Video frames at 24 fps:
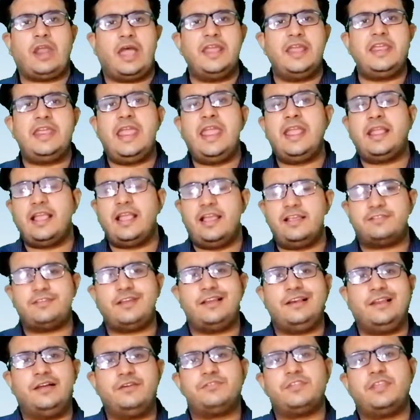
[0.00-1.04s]
तन्हाई एक
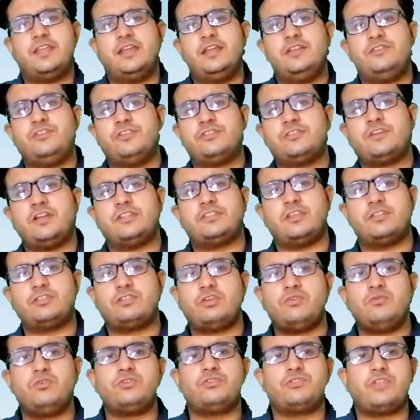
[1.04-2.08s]
ऐसा लफ्ज़ है जिसका
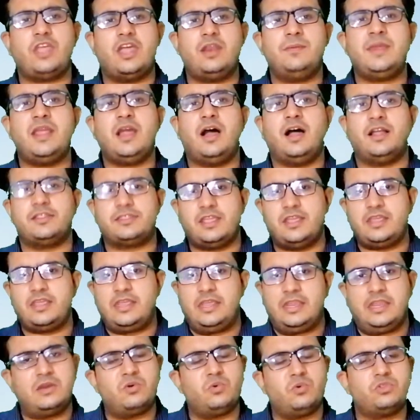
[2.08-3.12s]
तस्वुर जहन में आते
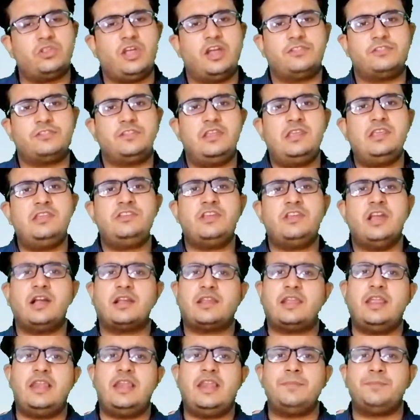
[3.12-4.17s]
ही उदासी या
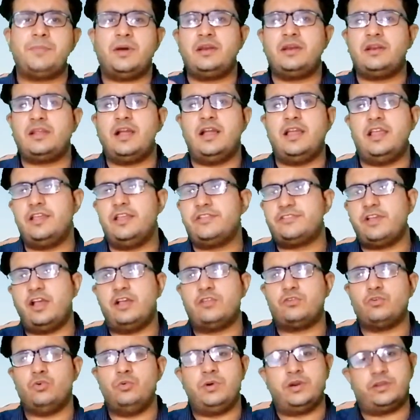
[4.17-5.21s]
अकेलेपन का
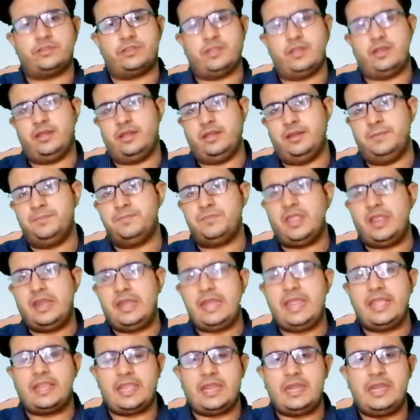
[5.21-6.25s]
एहसास उभरता है
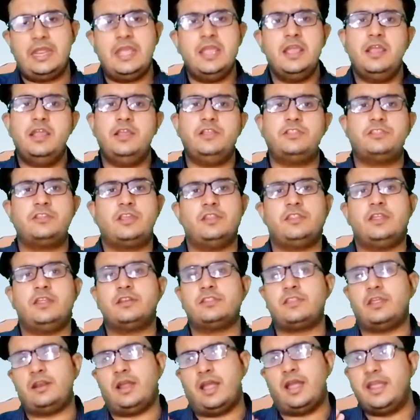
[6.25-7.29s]
लेकिन इस कदर
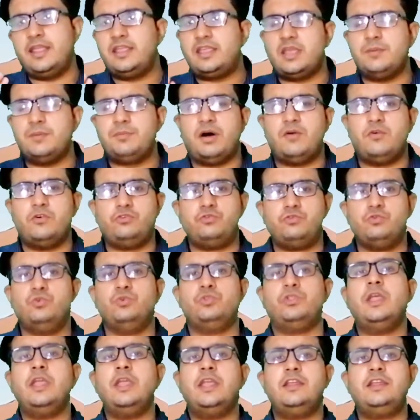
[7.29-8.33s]
तन्हाई के
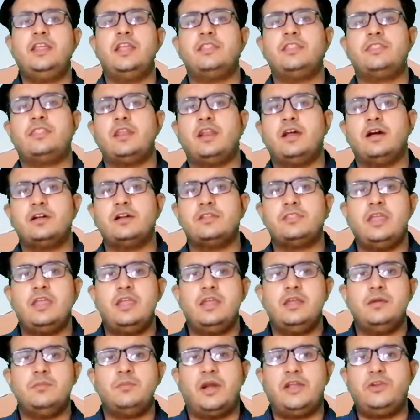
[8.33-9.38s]
बावजूद ये दरख्त
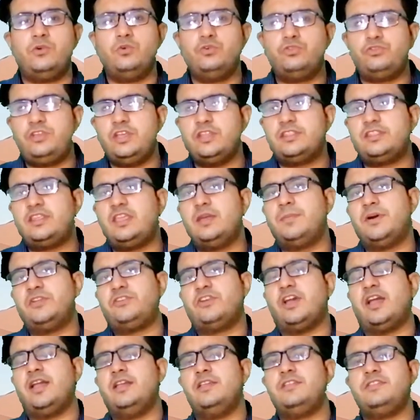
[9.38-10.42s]
मायूसियत की
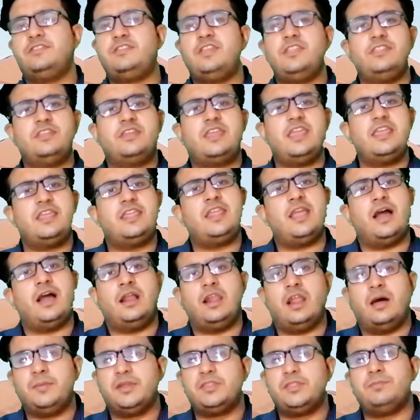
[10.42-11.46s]
बजाय ज़िंदगी की
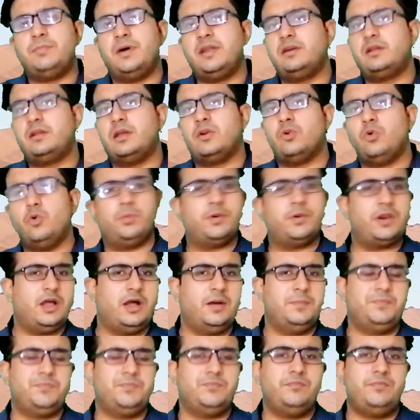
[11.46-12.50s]
अलामत बनकर उभरा
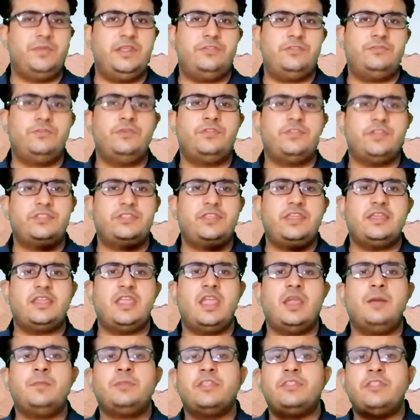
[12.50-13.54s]
बीसवीं सदी
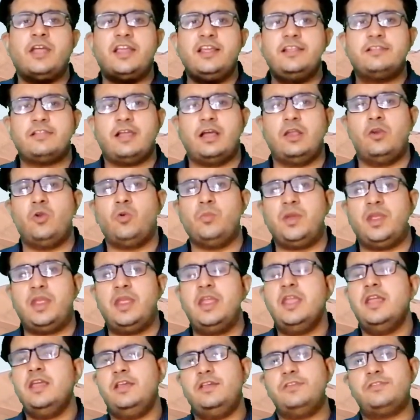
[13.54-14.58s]
के इब्तदाई सालों में
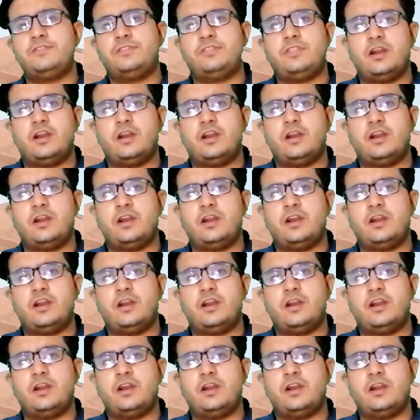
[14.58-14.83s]
इस